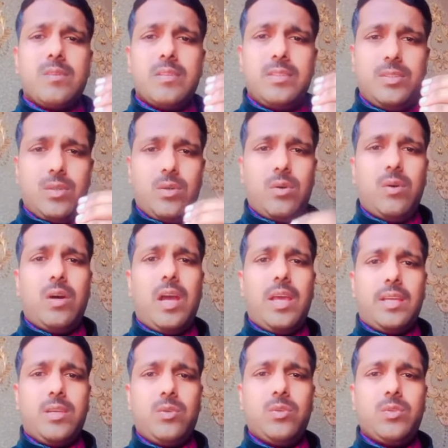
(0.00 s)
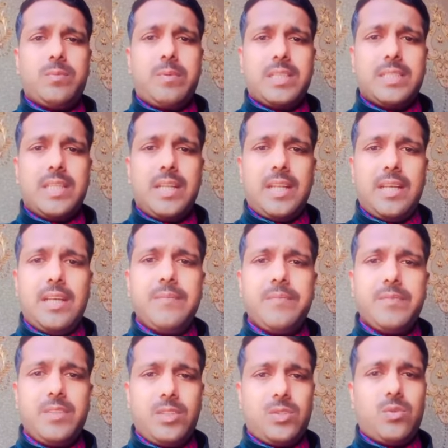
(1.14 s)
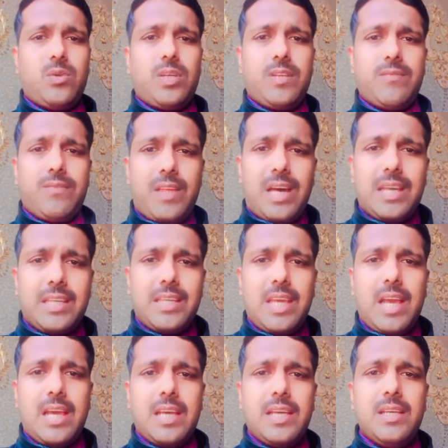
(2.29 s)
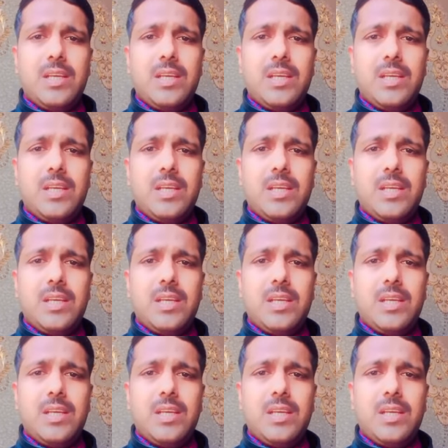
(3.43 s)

जो एक्यूज पर्सन है जिसको गिरफ्तार किया है